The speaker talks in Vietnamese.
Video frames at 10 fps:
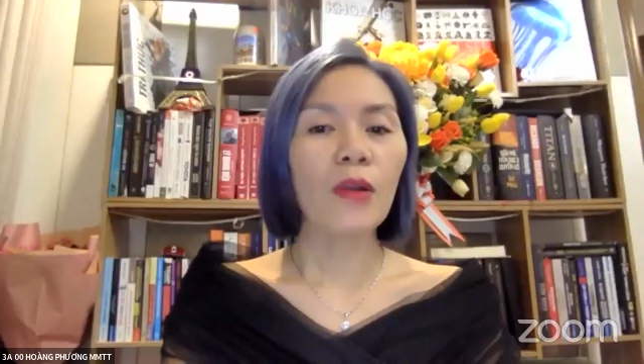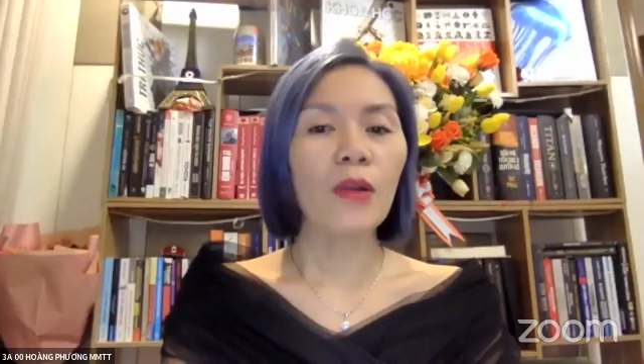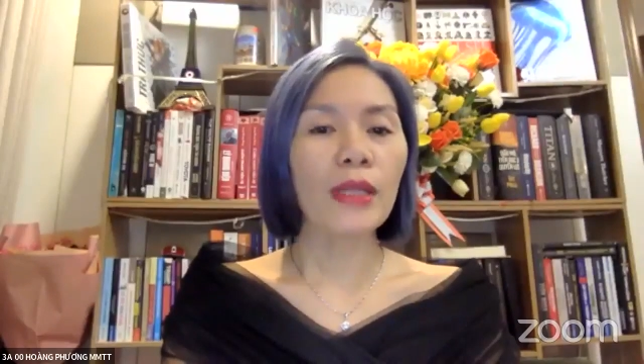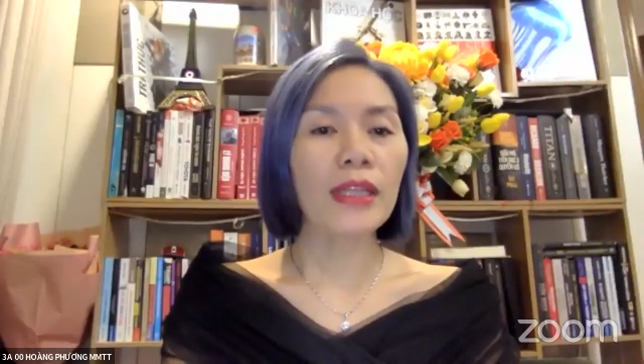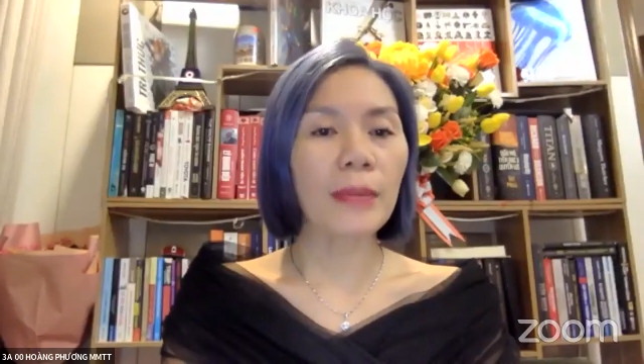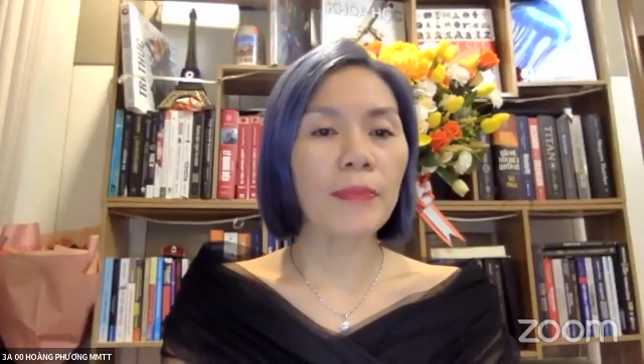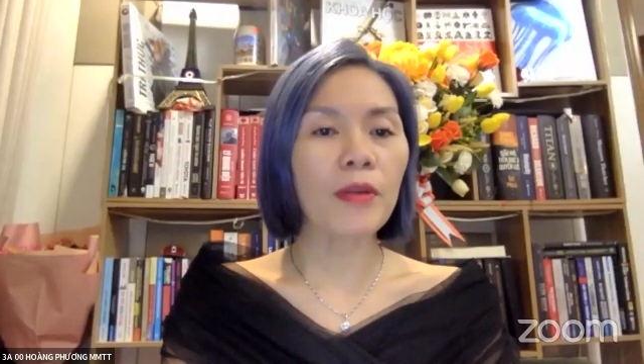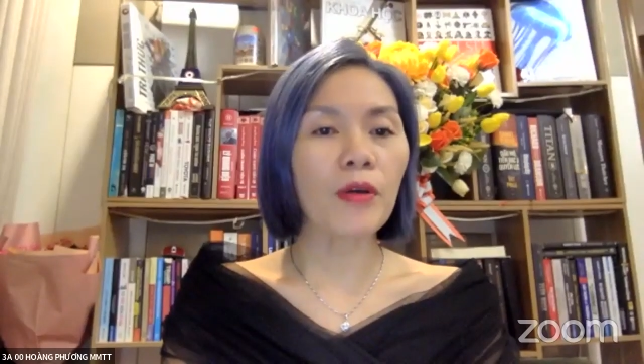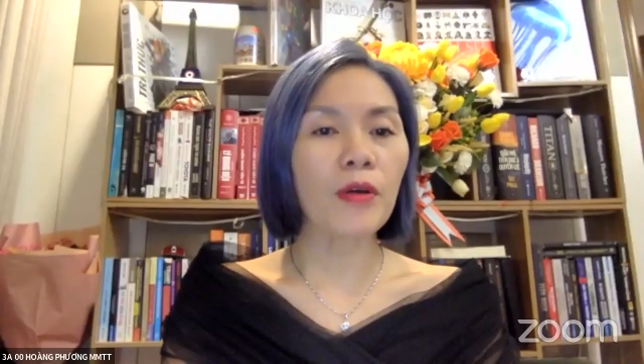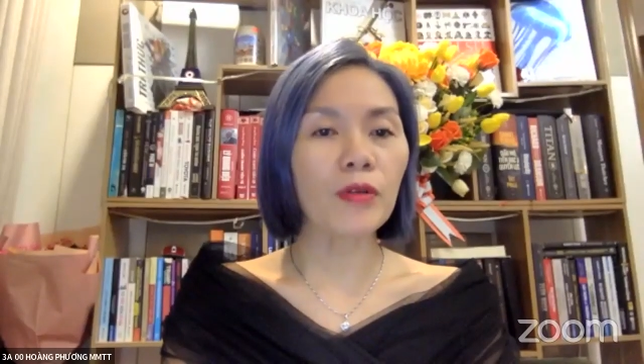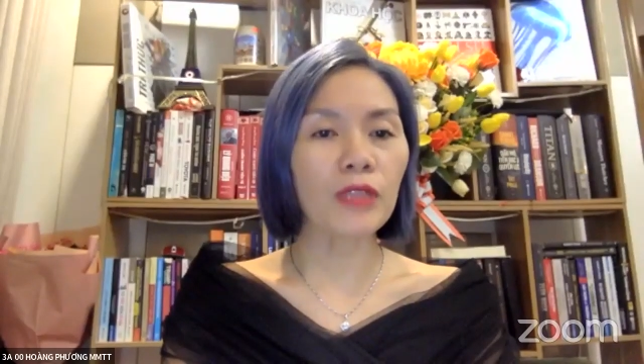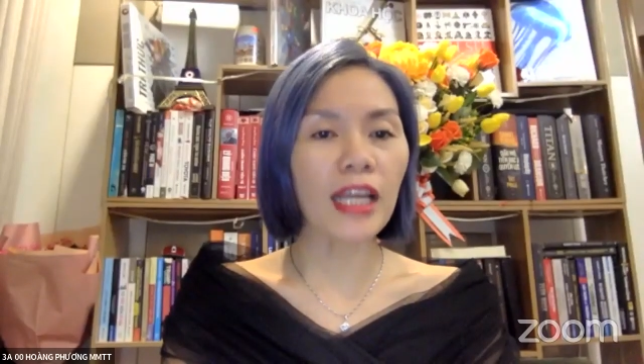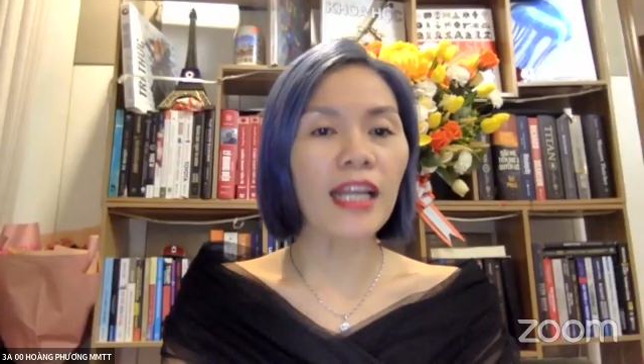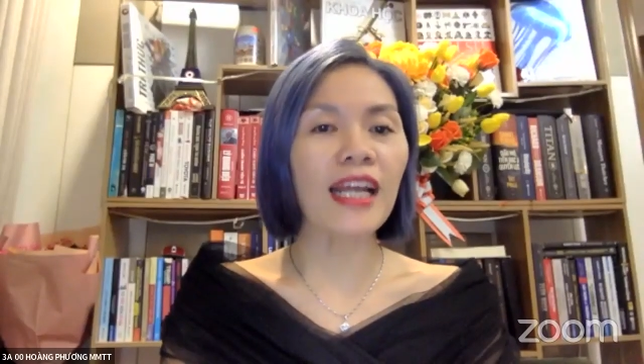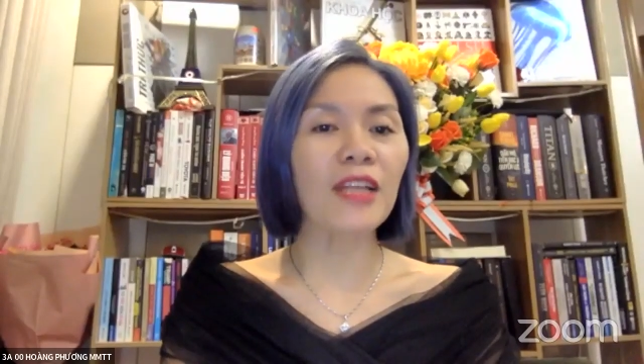luyện tập đầu
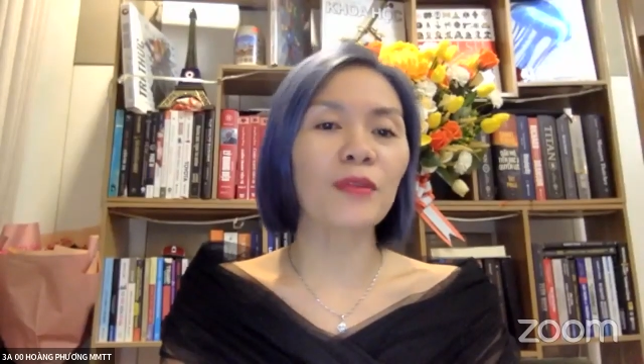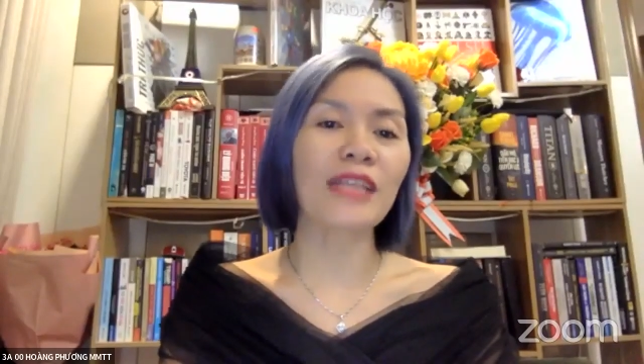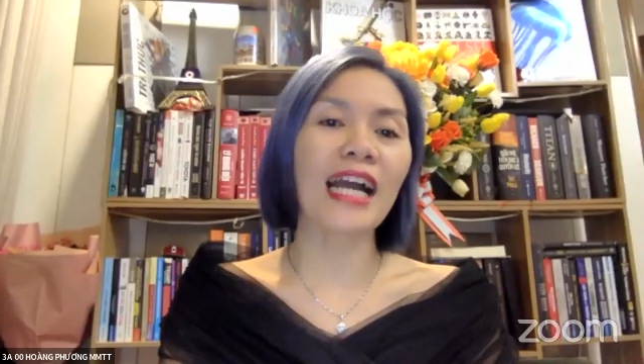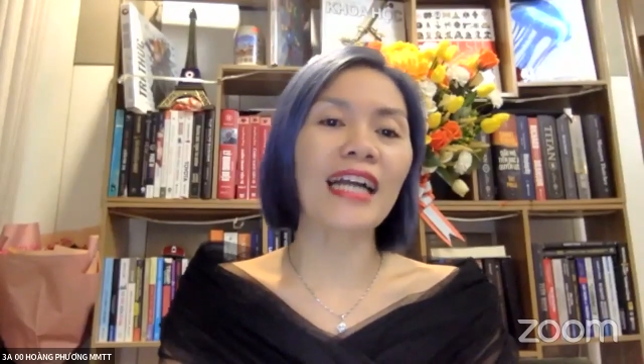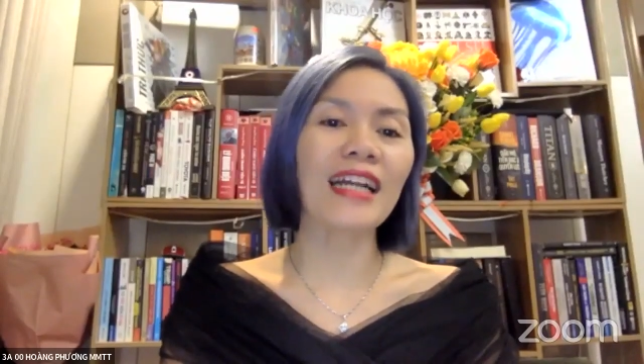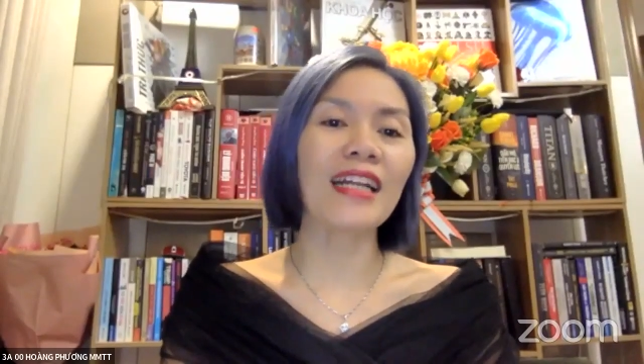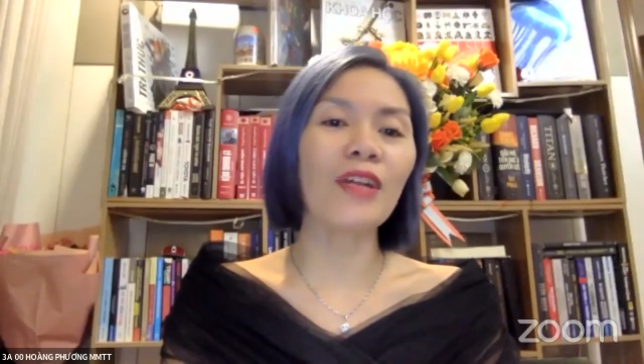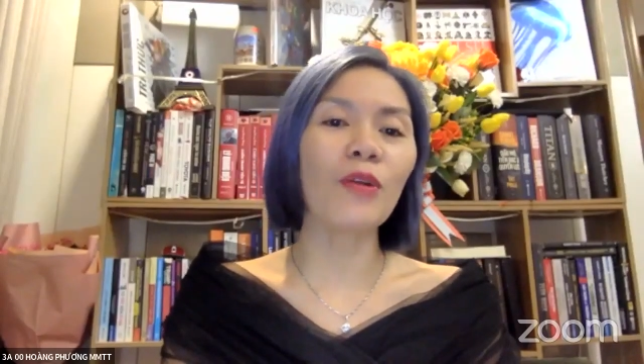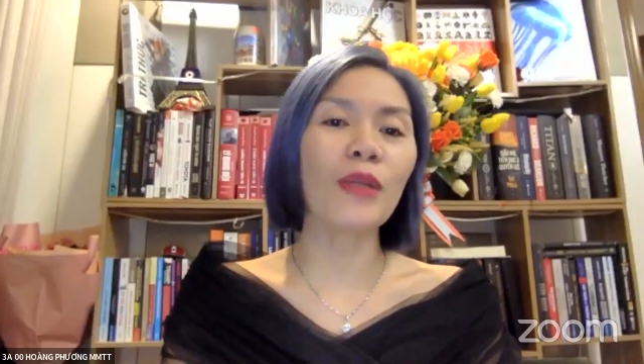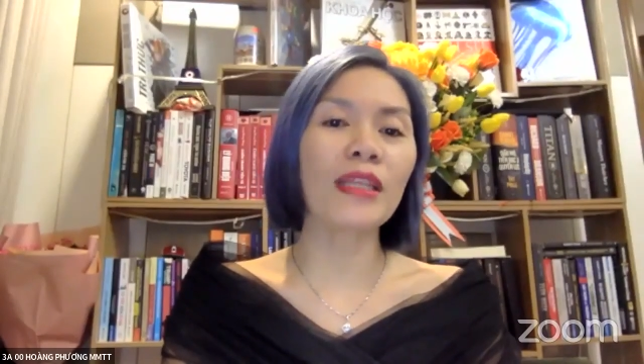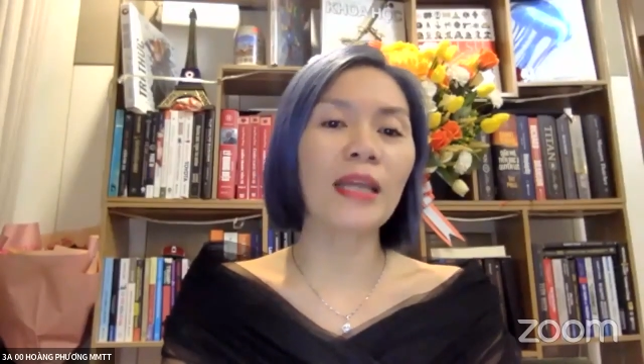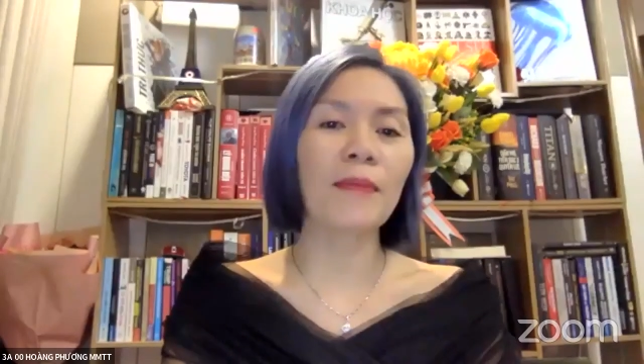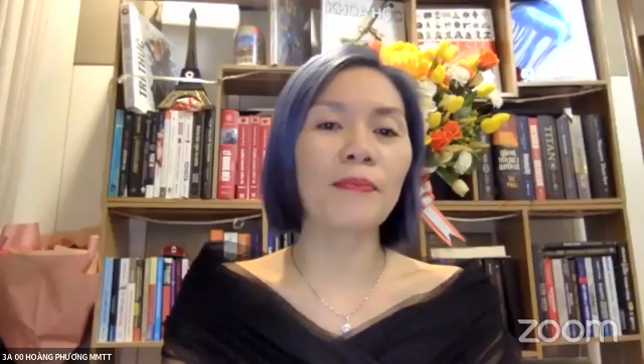tiên là chúng ta cần luyện tập